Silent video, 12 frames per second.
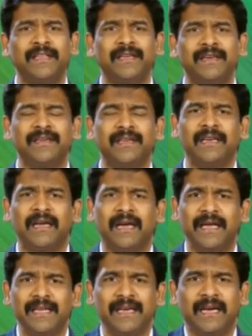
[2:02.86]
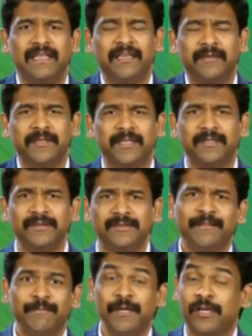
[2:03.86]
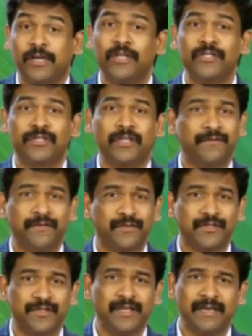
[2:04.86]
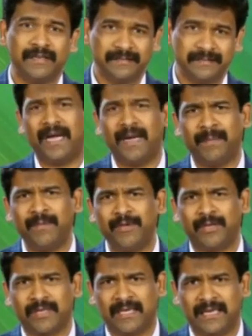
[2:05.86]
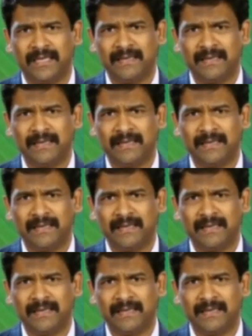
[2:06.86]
గారి దగ్గరికి వెళ్ళి అయ్యా ఆదాము గారు మీ కాస్ట్ ఆఫ్ యువర్ సిన్ పాపం యొక్క